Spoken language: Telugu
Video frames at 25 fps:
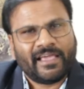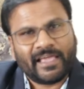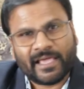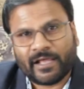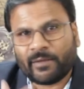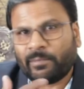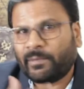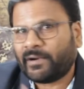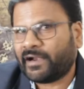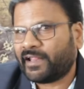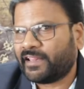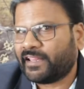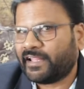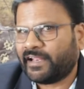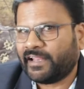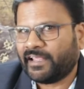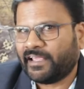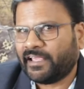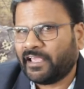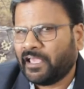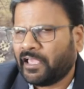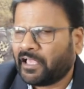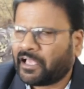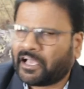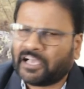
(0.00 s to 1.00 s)
ఏర్పడదని
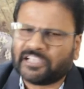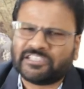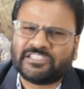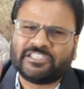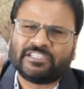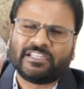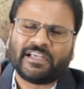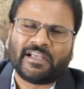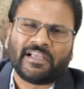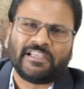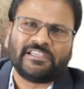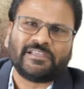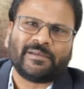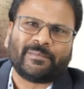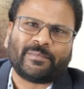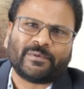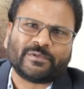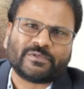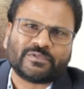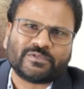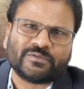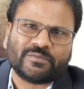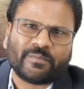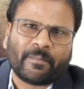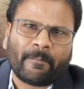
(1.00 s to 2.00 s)
ఖచ్చితంగా
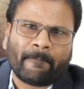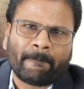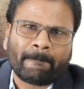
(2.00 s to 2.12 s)
చెప్పచ్చు